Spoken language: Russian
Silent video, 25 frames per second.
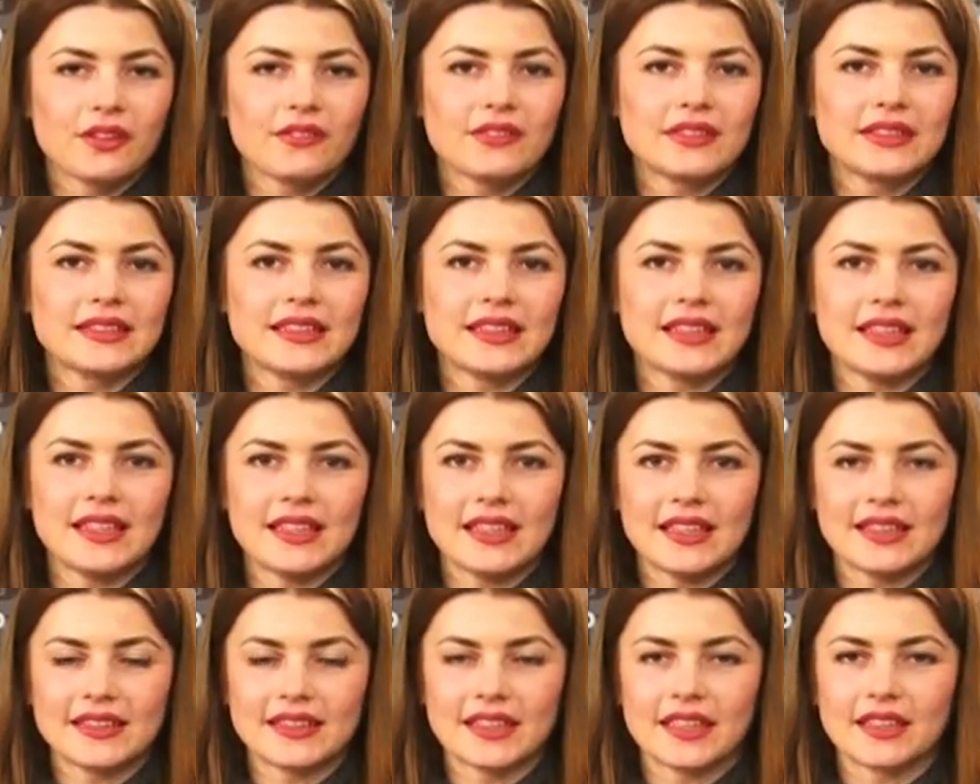ней
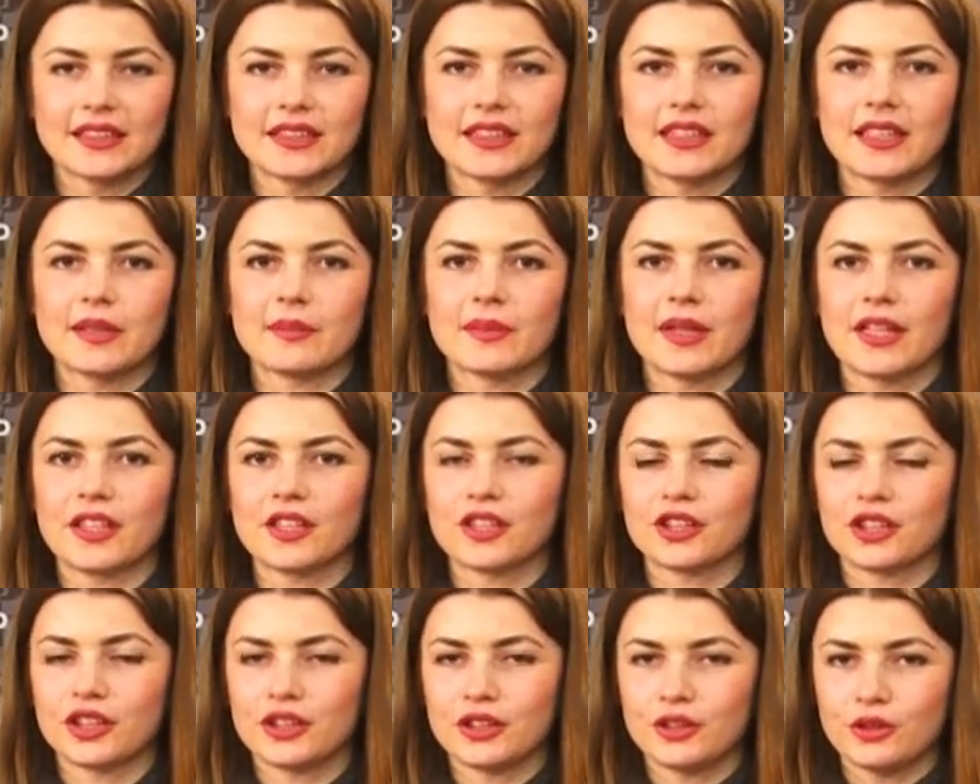веселились, а
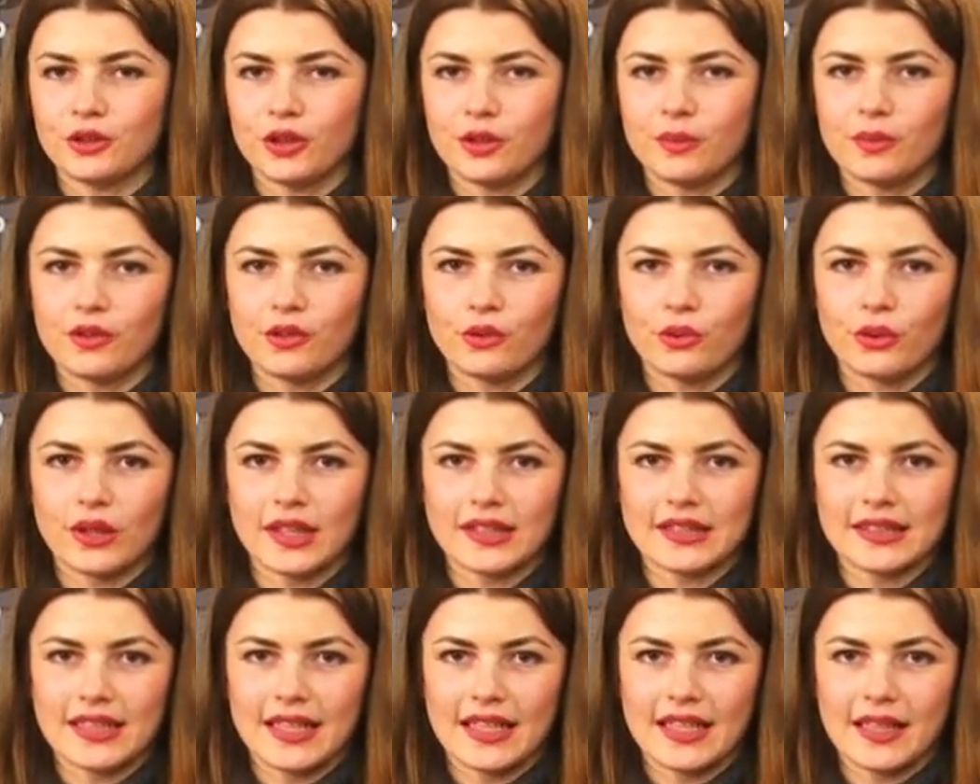занимались шитьем и
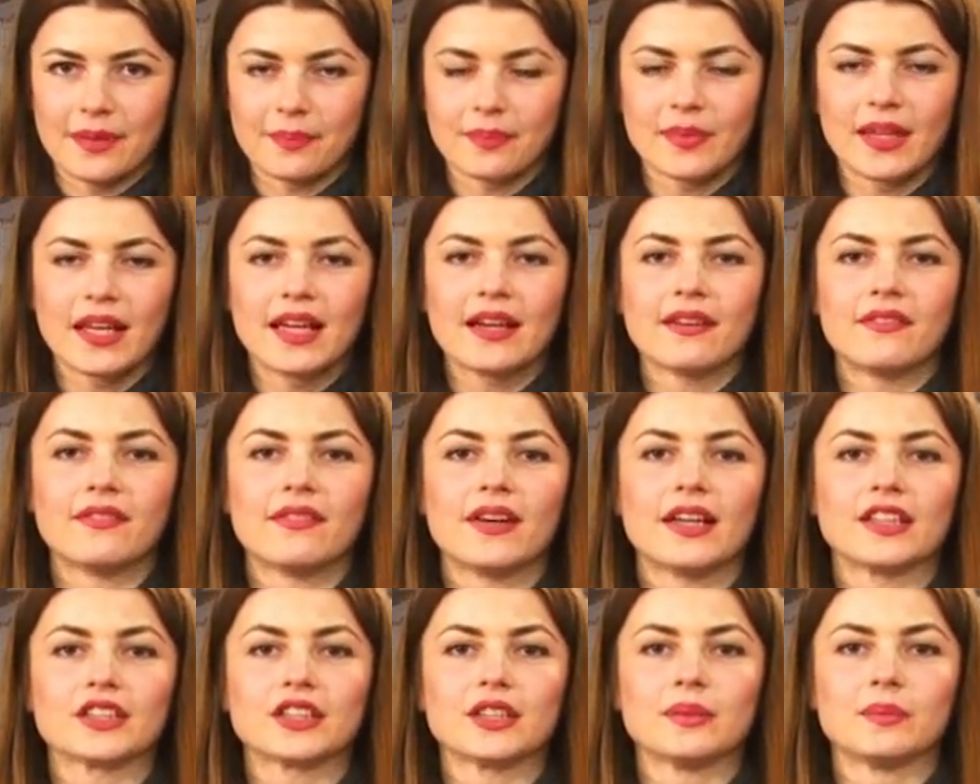рукоделием.
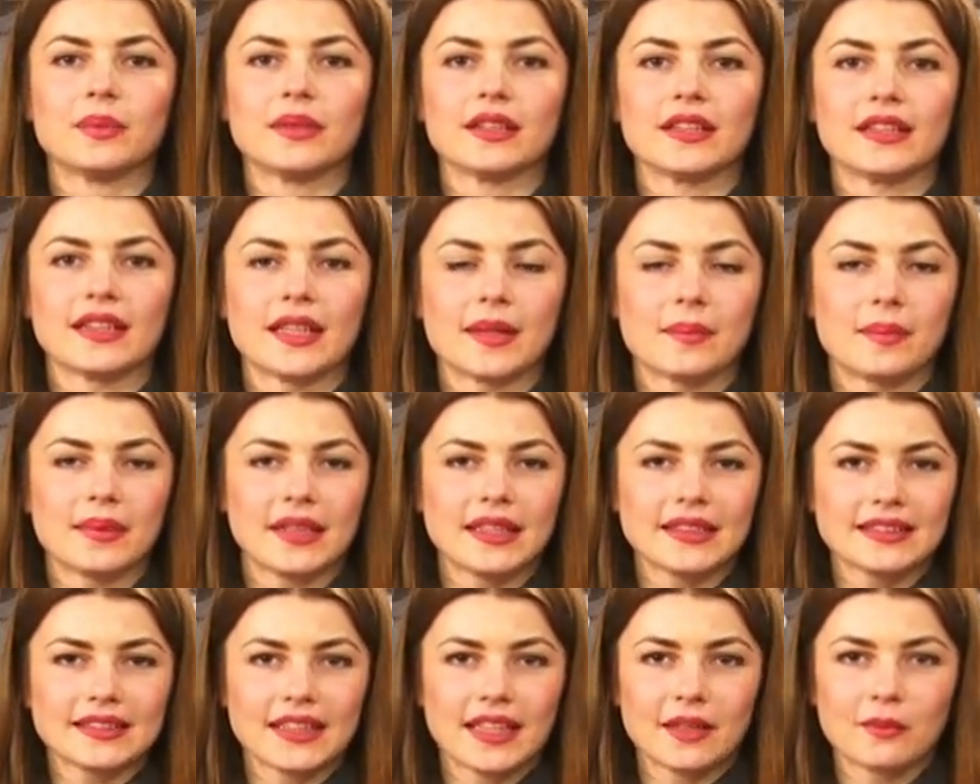Важно было
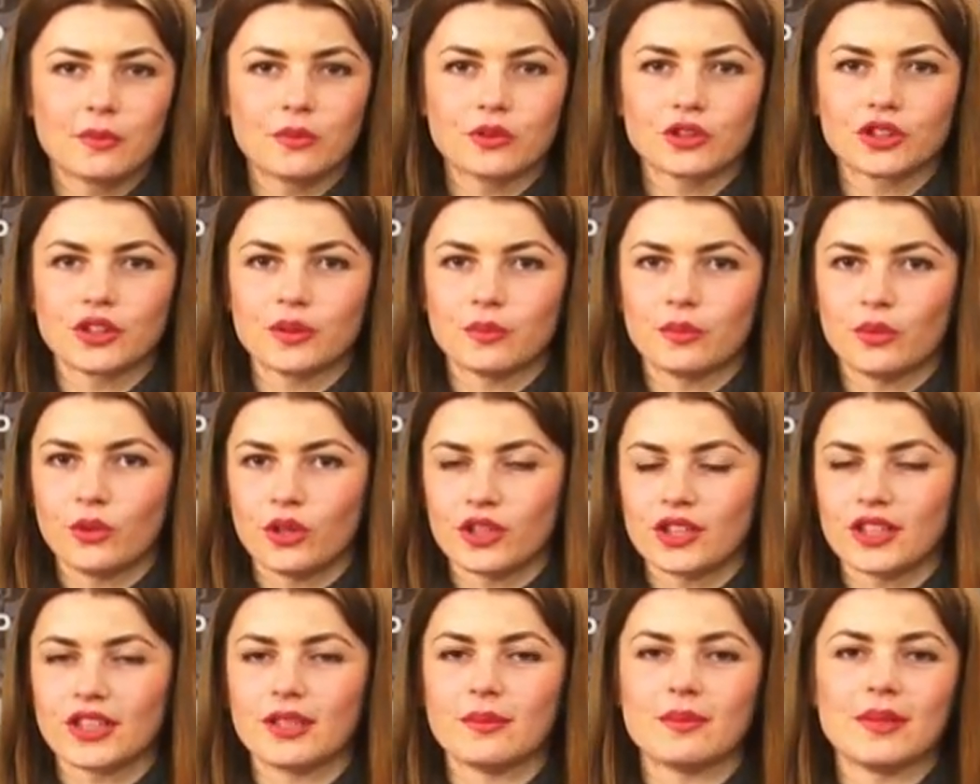напрясть как можно
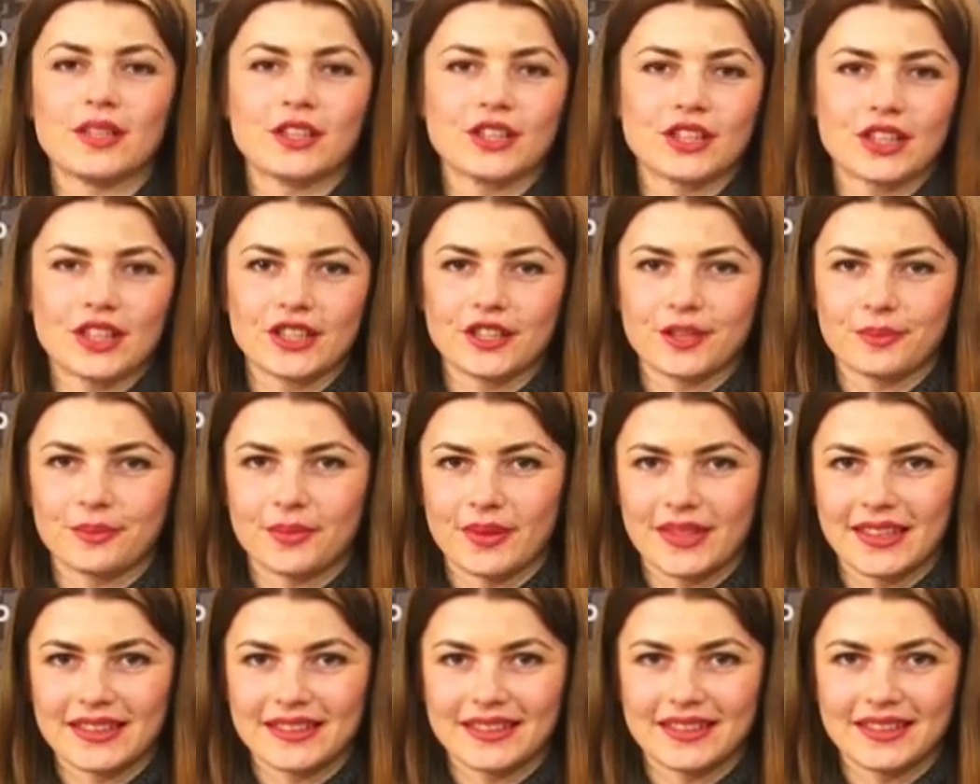больше к ближайшим
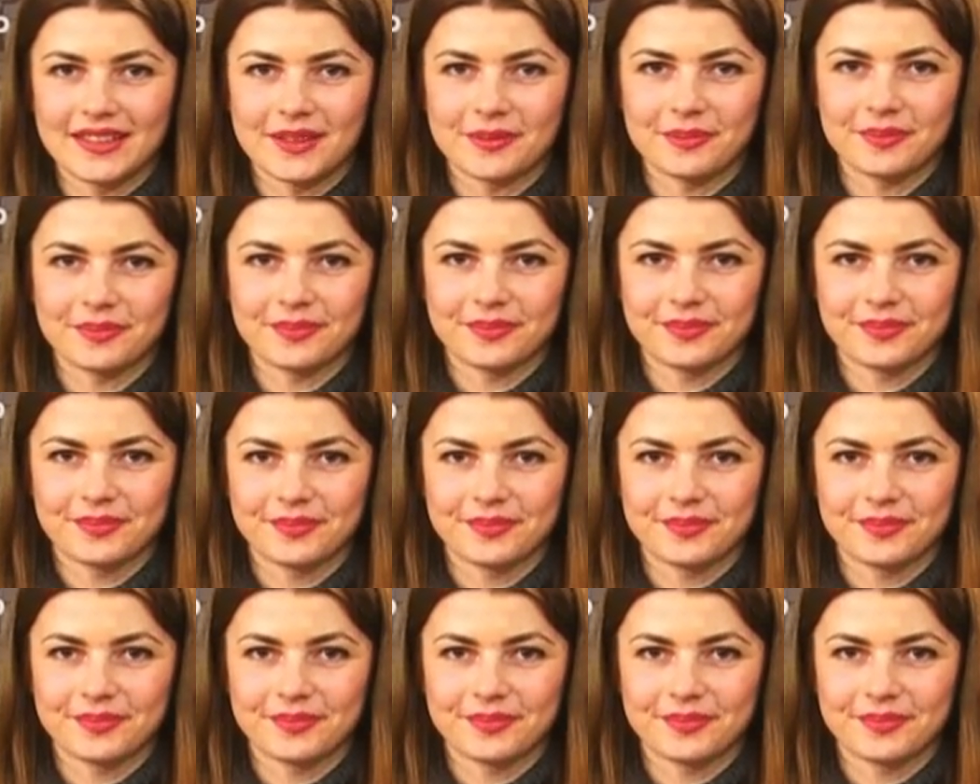праздникам.